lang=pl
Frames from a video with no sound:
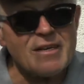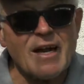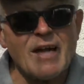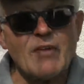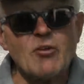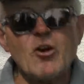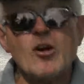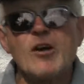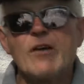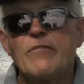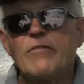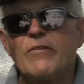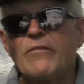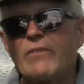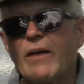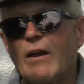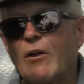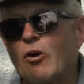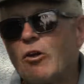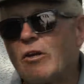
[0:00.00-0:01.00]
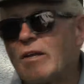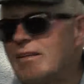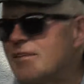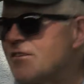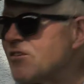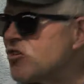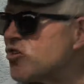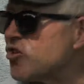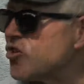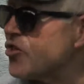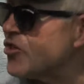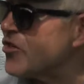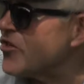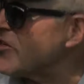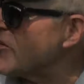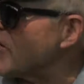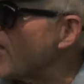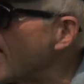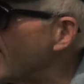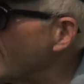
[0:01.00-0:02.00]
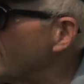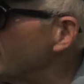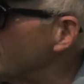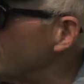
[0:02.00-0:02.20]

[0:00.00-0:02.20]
rano, wywalone jest 300,